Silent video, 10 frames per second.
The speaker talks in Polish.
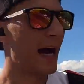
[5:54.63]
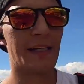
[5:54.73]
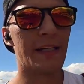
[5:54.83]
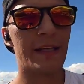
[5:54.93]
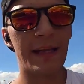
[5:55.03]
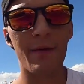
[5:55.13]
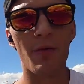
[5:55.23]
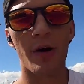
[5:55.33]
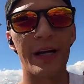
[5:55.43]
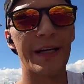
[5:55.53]
A dzięki
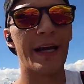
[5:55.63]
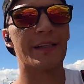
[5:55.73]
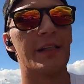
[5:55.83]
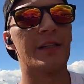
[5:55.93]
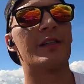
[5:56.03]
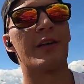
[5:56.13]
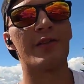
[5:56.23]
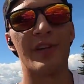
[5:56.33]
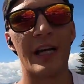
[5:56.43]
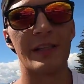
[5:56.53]
temu mogę jeździć i się
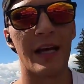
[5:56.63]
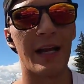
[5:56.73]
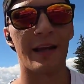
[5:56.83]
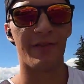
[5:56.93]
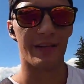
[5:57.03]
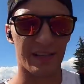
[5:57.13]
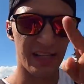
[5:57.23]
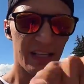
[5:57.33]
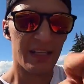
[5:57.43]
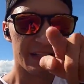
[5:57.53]
rozwijać dalej,
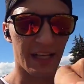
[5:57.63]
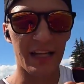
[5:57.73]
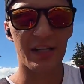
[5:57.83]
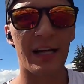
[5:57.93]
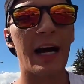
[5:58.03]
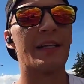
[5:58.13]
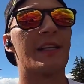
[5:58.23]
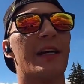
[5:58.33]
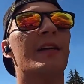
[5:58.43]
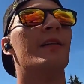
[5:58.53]
więc nie narzekajcie.